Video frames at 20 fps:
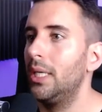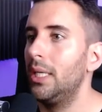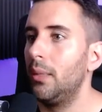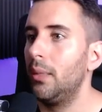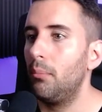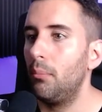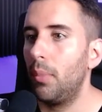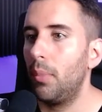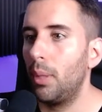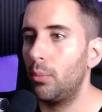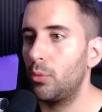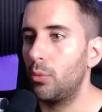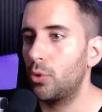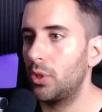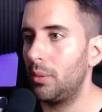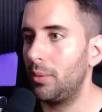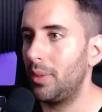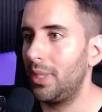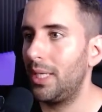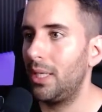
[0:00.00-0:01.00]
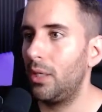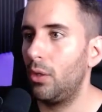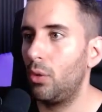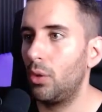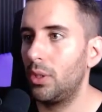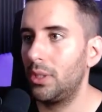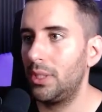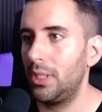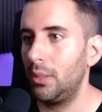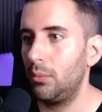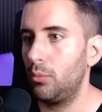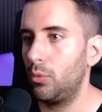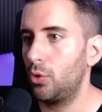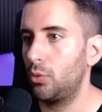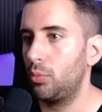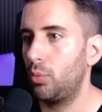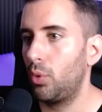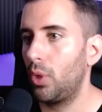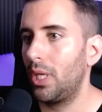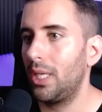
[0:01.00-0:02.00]
Vamos a ver lo que tenemos
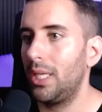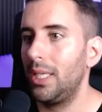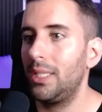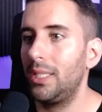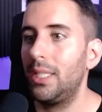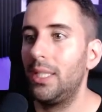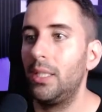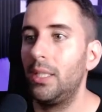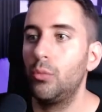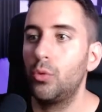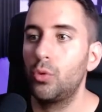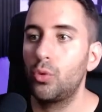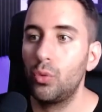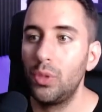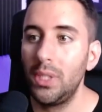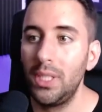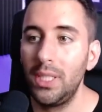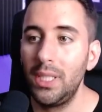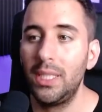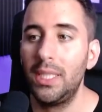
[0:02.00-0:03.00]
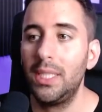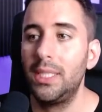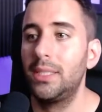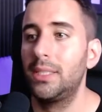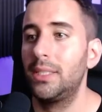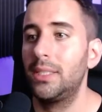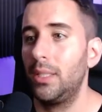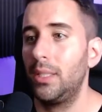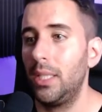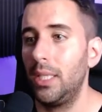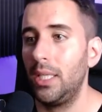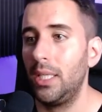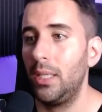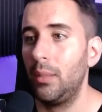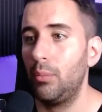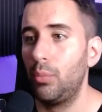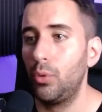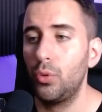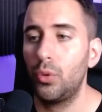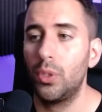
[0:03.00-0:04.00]
por aquí. Tenemos un
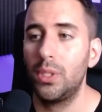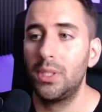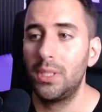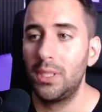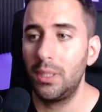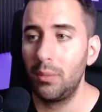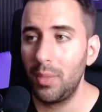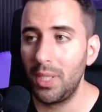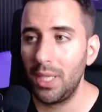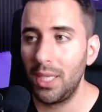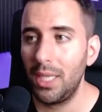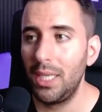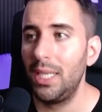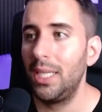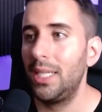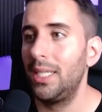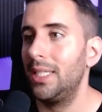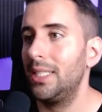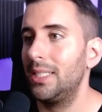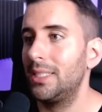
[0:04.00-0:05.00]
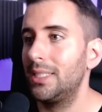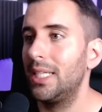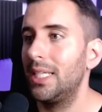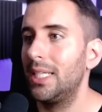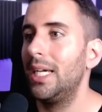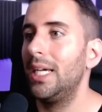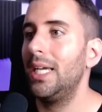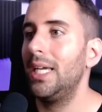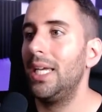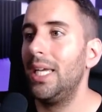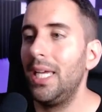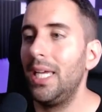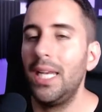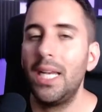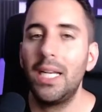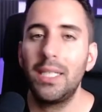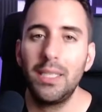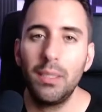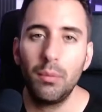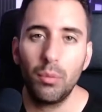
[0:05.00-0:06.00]
index.html eh, que es el
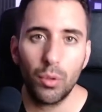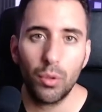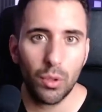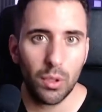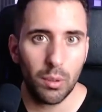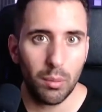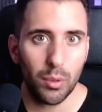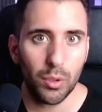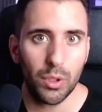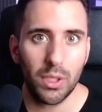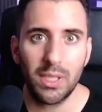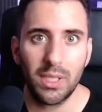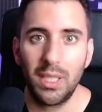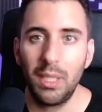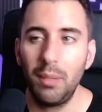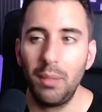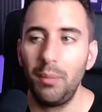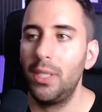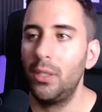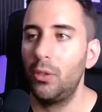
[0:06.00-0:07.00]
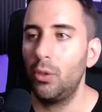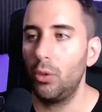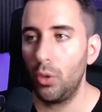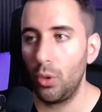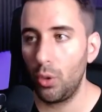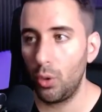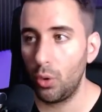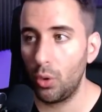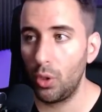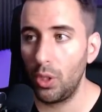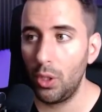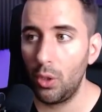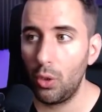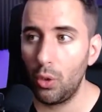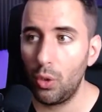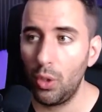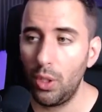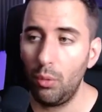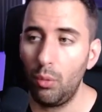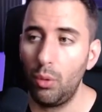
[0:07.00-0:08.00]
archivo donde vamos a escribir todo el
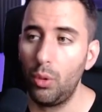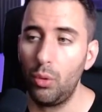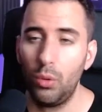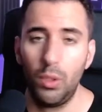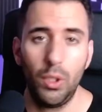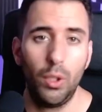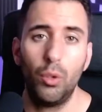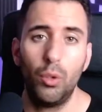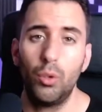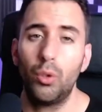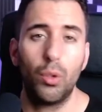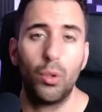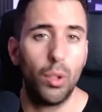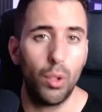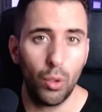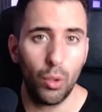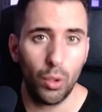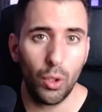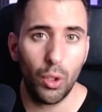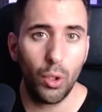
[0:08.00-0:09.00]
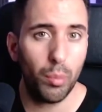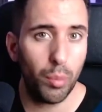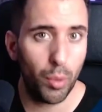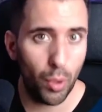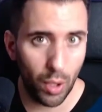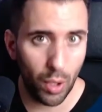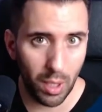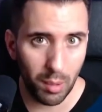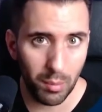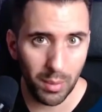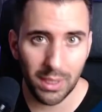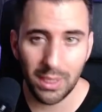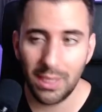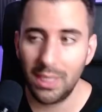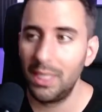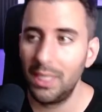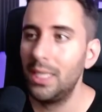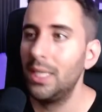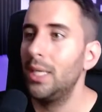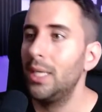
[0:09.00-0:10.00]
código y bueno, digo todo el código, pero
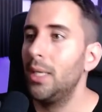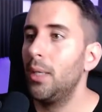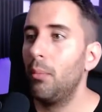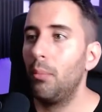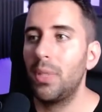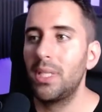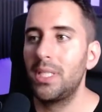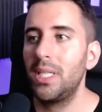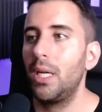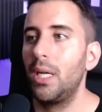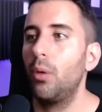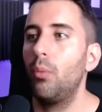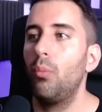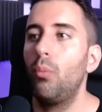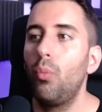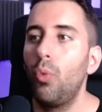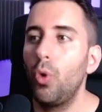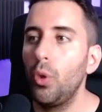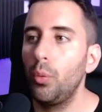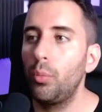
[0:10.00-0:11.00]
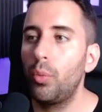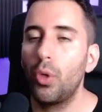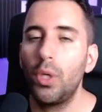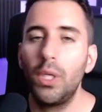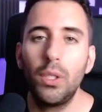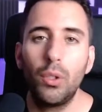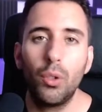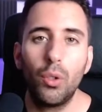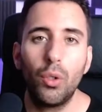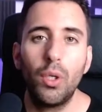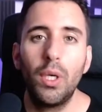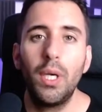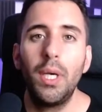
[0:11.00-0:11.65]
realmente va a ser muy poquito